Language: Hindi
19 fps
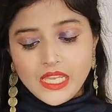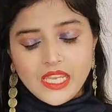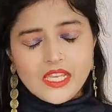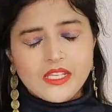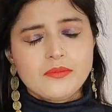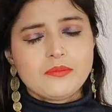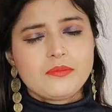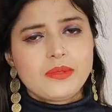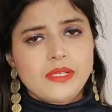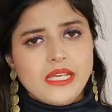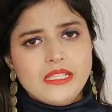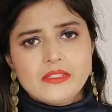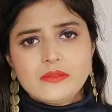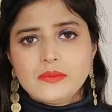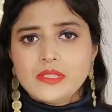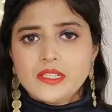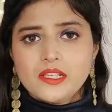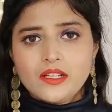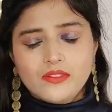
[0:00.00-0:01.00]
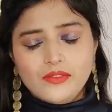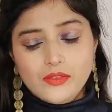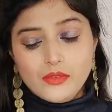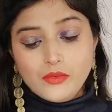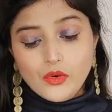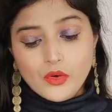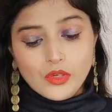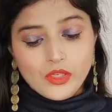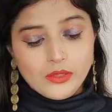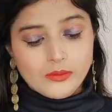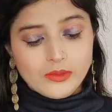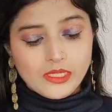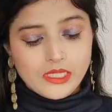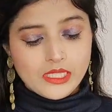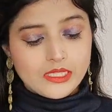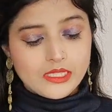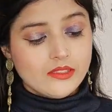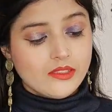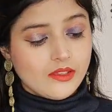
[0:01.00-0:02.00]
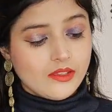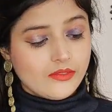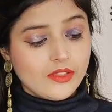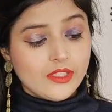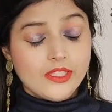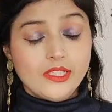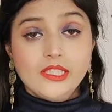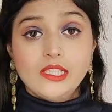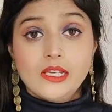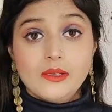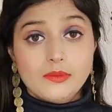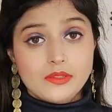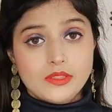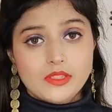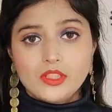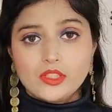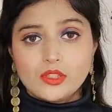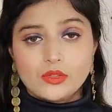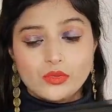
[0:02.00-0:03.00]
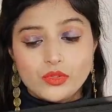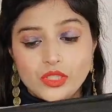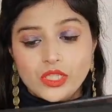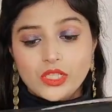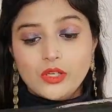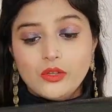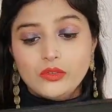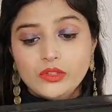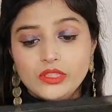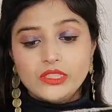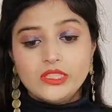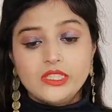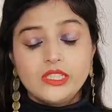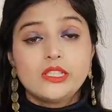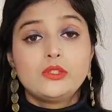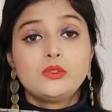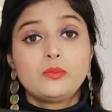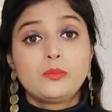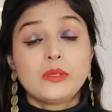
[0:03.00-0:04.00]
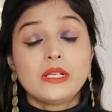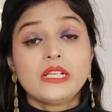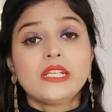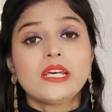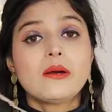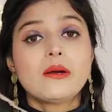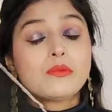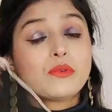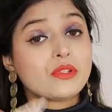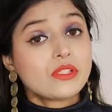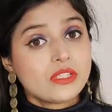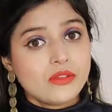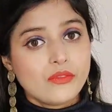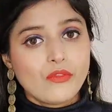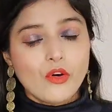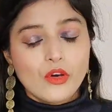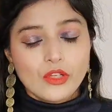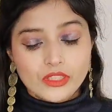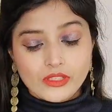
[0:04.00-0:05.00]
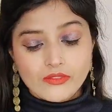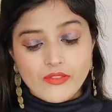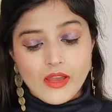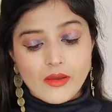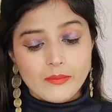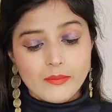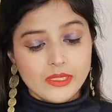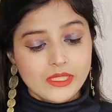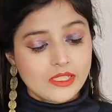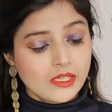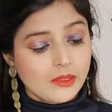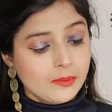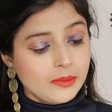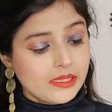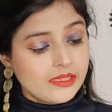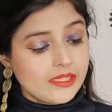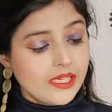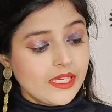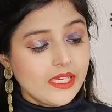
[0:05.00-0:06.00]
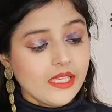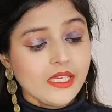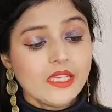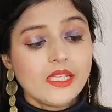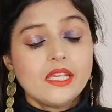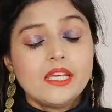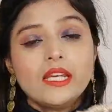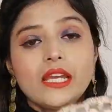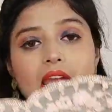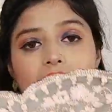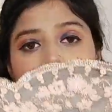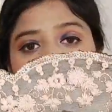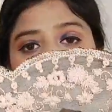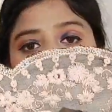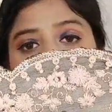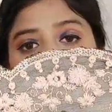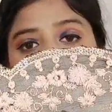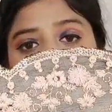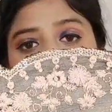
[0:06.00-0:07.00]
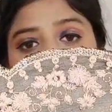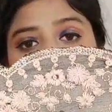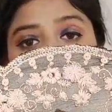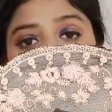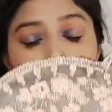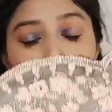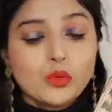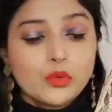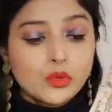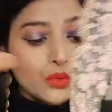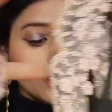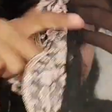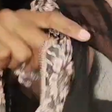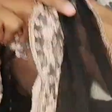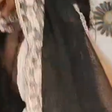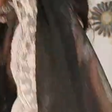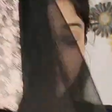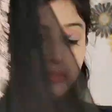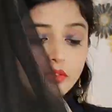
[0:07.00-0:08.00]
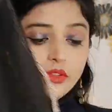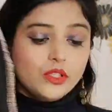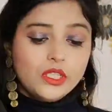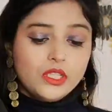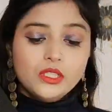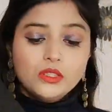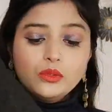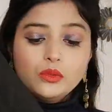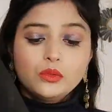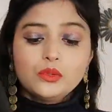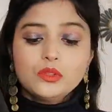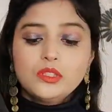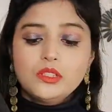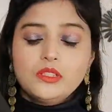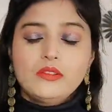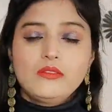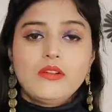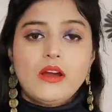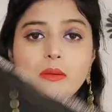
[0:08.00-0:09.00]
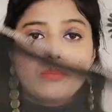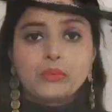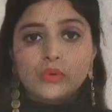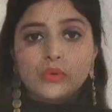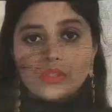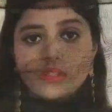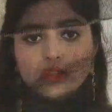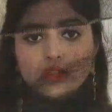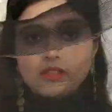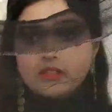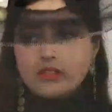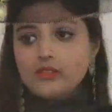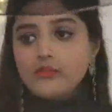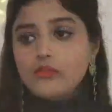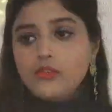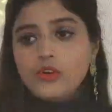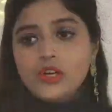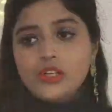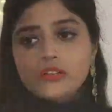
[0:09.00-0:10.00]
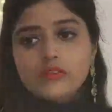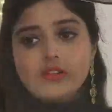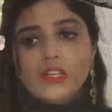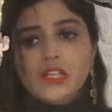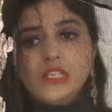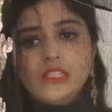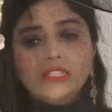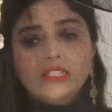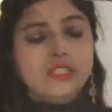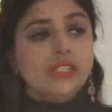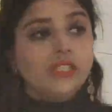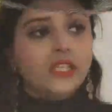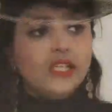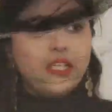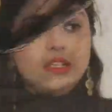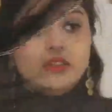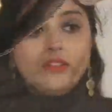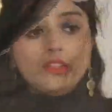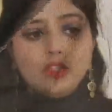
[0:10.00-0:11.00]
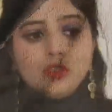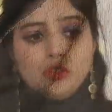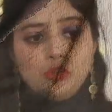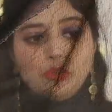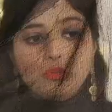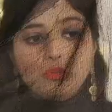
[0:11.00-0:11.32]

एंड प्राइस भी काफ़ी अफोर्डेबल है तो डेफिनेटली आप इसे ज़रूर चेकआउट कीजिएगा दुपट्टा आपको सिफोन के फैब्रिक का मिलता है एंड इस तरह से दोनों तरफ ओके okay, दो तरफ आपको इस तरह से वर्क वाला ये देखने